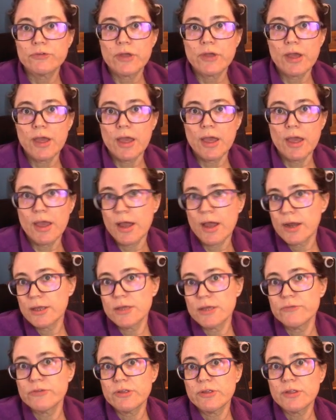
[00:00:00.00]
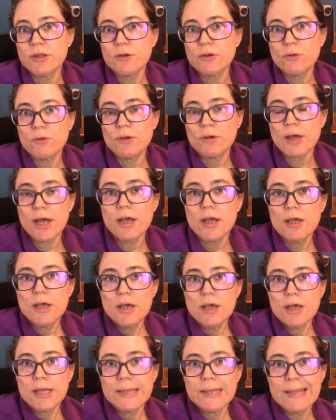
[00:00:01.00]
É, arquivo. Você tem que colocar
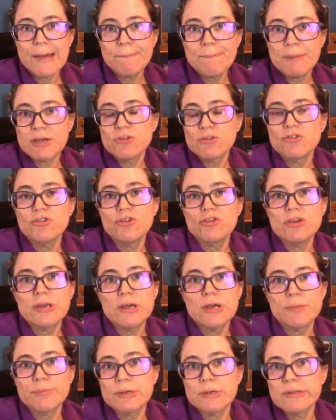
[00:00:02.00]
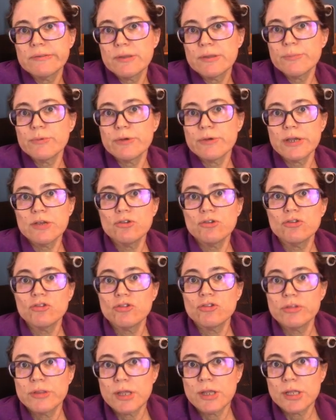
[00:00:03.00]
na pastinha, por exemplo,
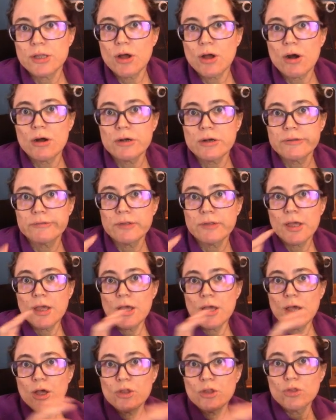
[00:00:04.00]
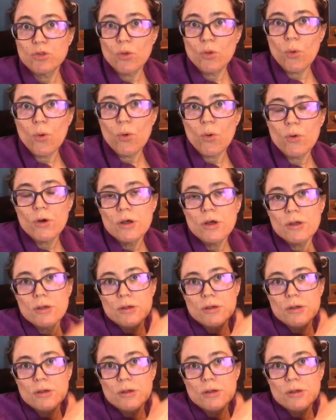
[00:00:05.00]
htdocs do